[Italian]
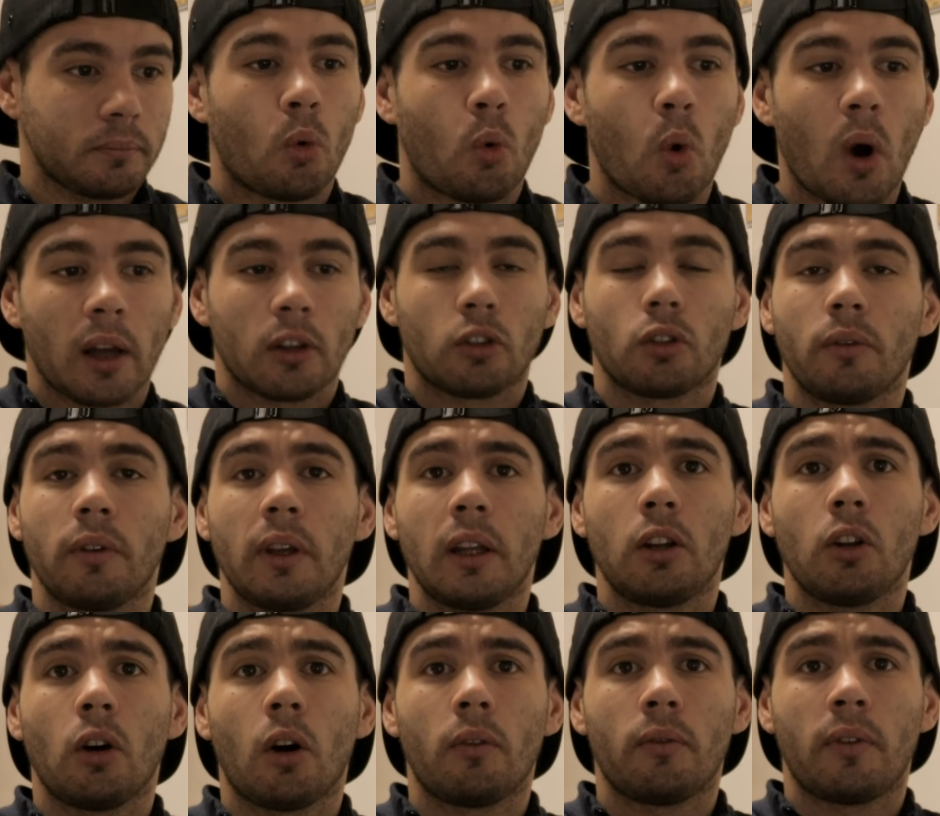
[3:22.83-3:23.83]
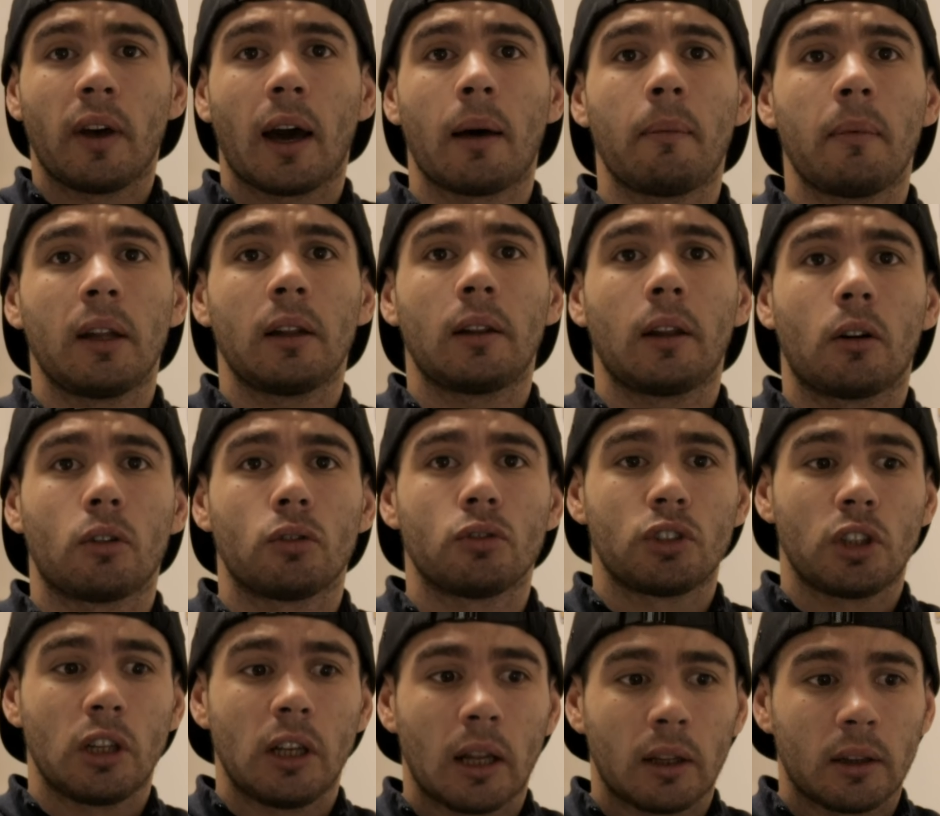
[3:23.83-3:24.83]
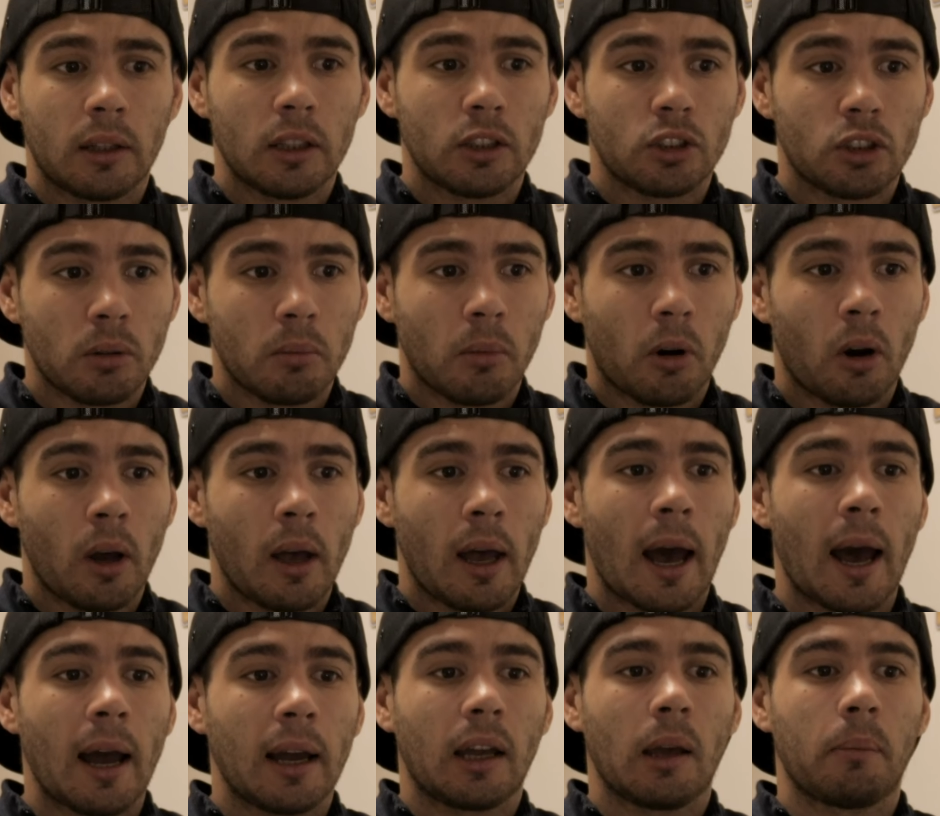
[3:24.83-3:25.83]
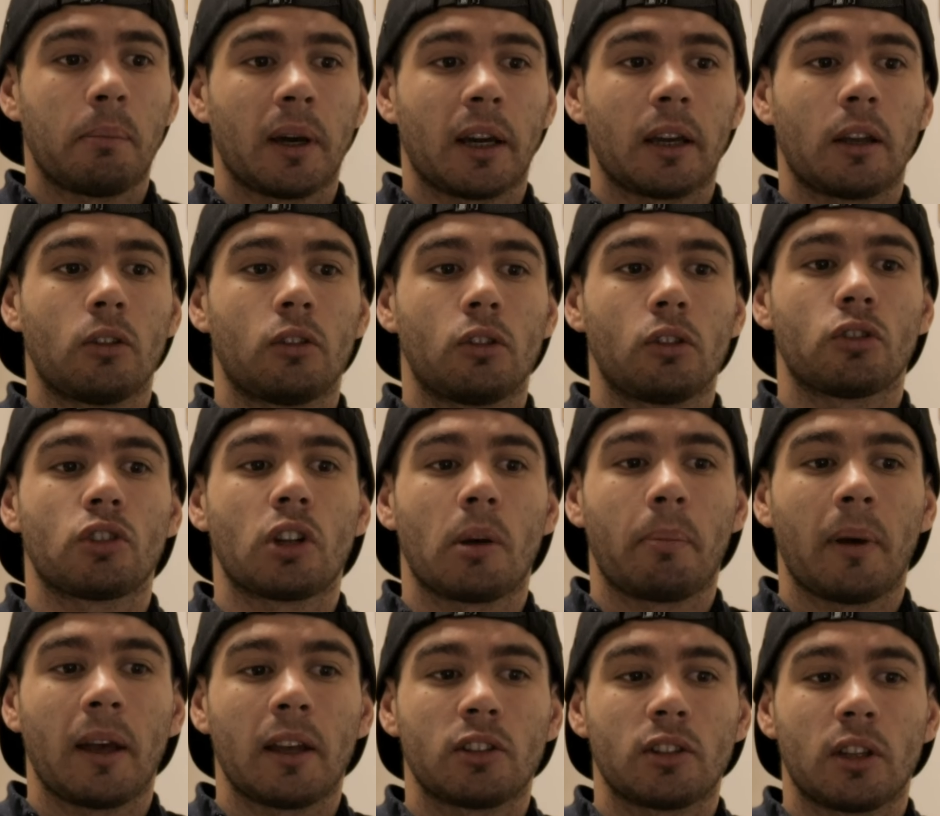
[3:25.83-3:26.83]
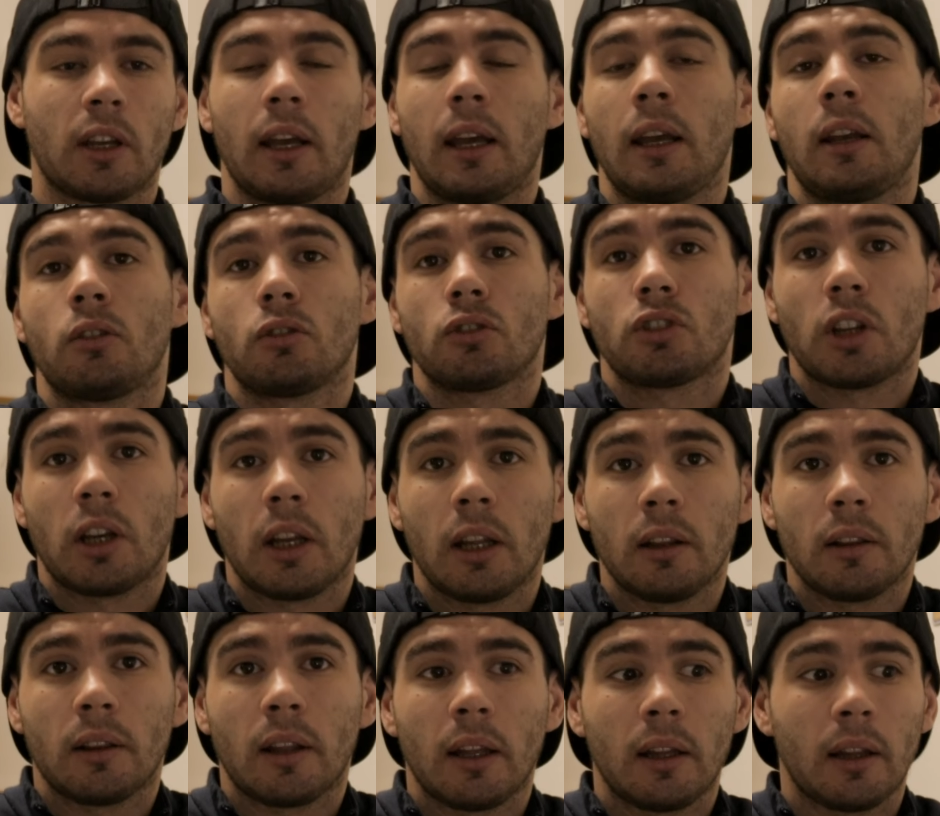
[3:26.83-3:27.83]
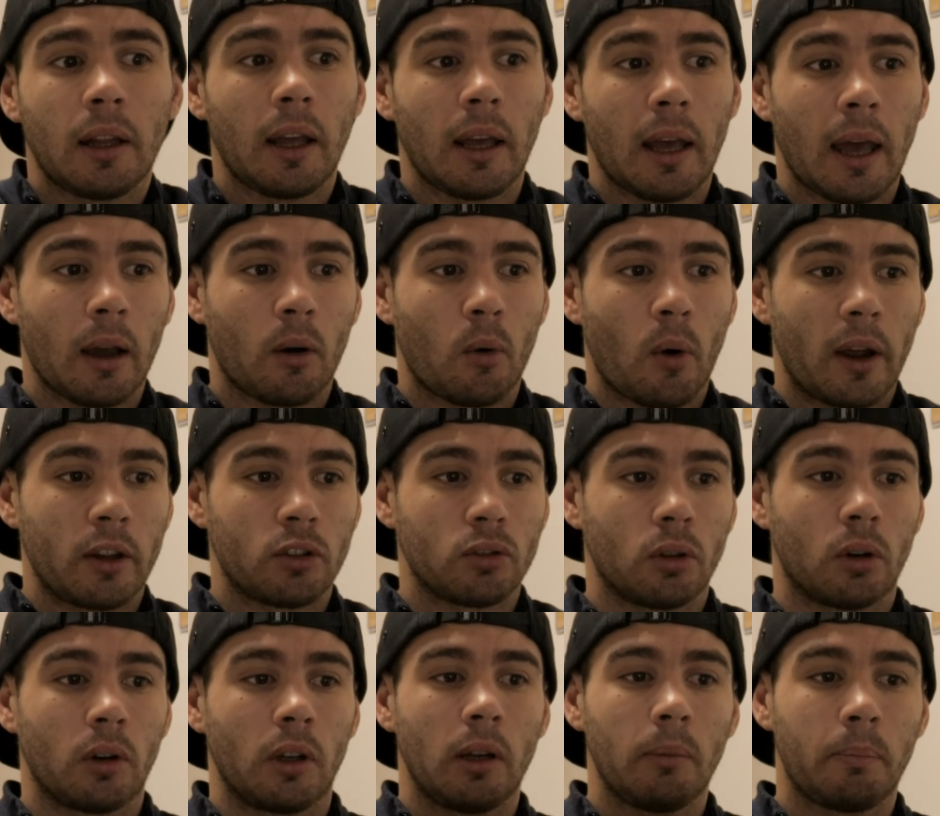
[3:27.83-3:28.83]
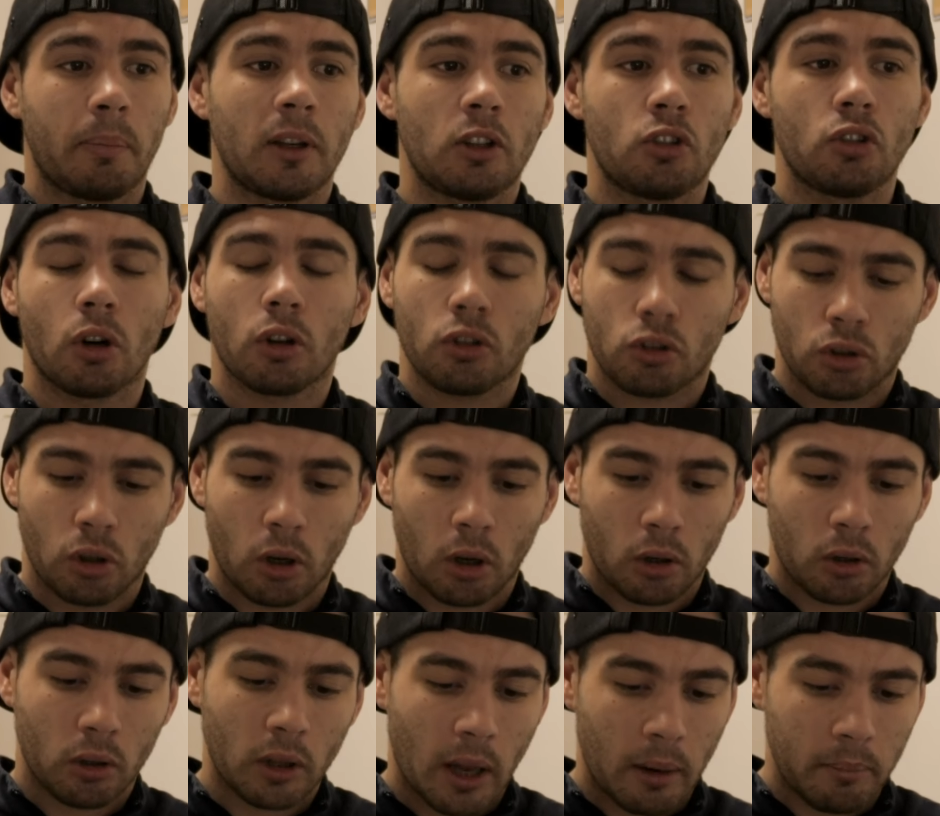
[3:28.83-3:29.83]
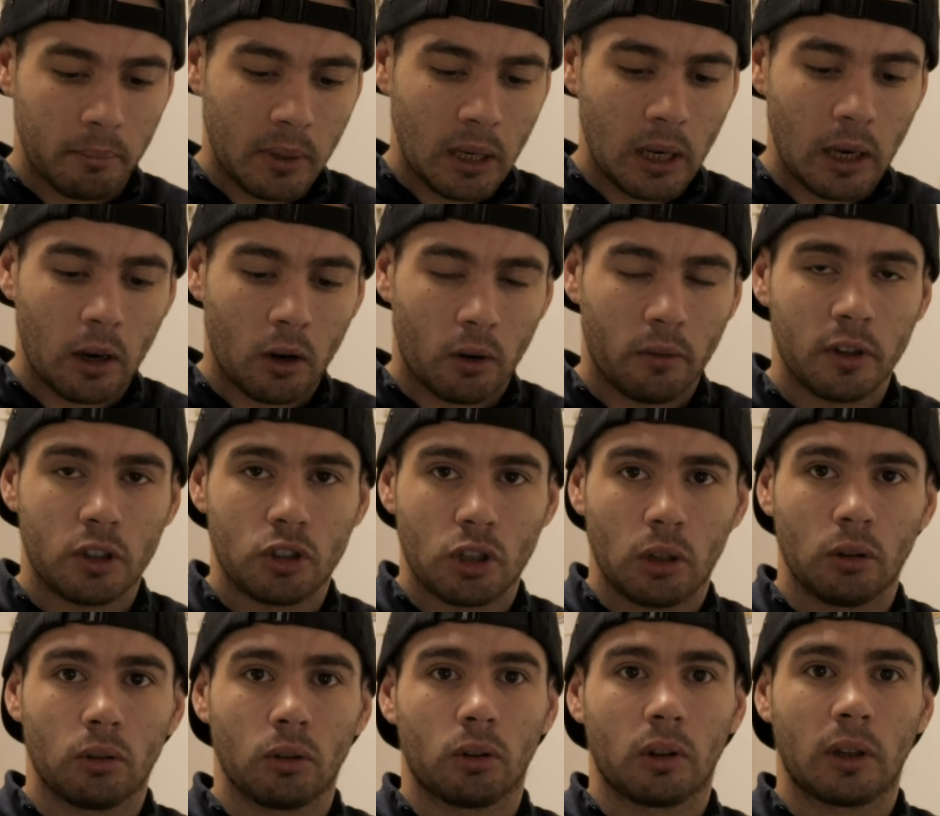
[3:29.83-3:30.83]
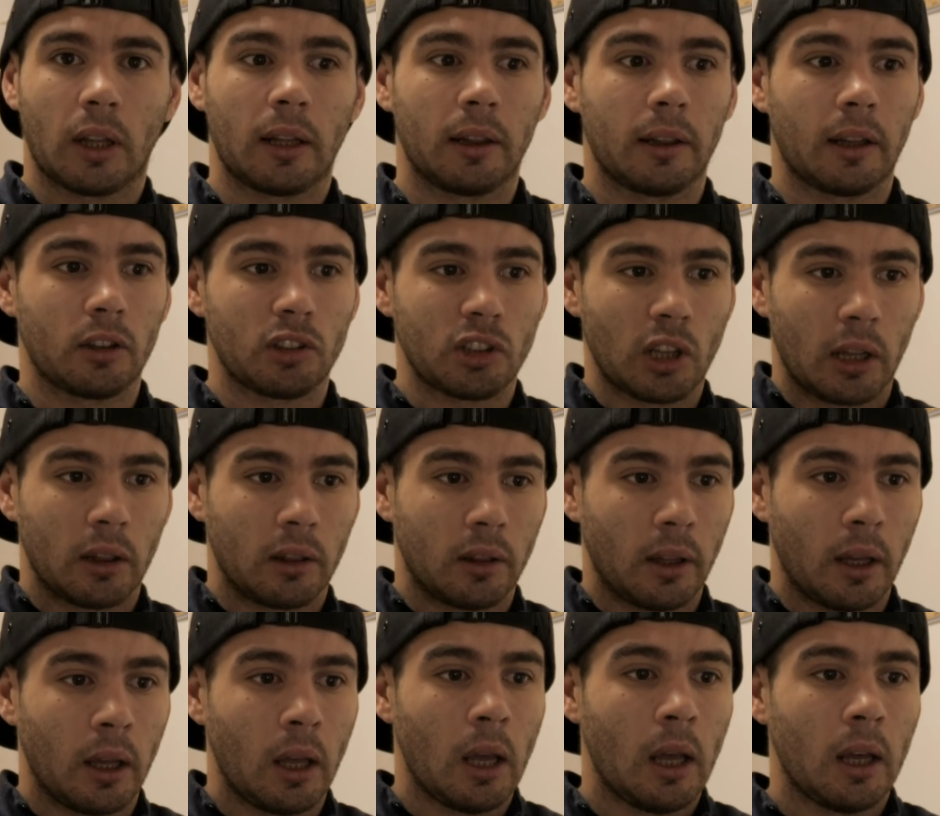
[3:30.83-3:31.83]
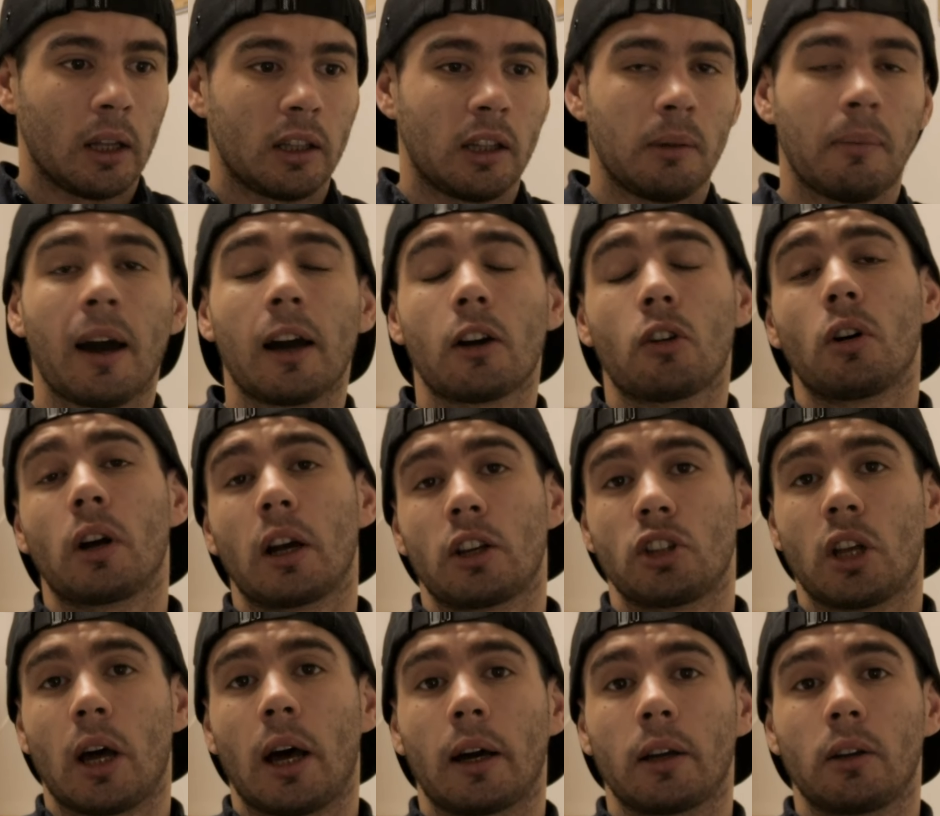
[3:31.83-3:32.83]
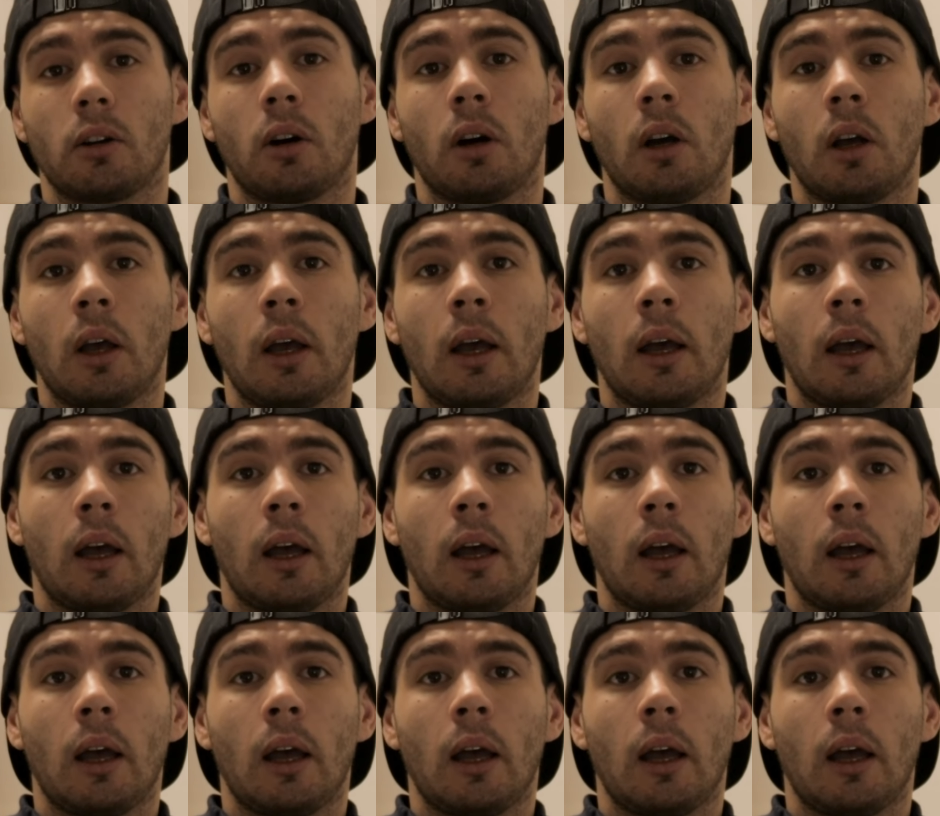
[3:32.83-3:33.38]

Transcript: Quarto video veramente consigliatissimo anche per chi non lo sapesse e non se ne intende è questo, Il peggior giorno dal 1987 di Marco Casario.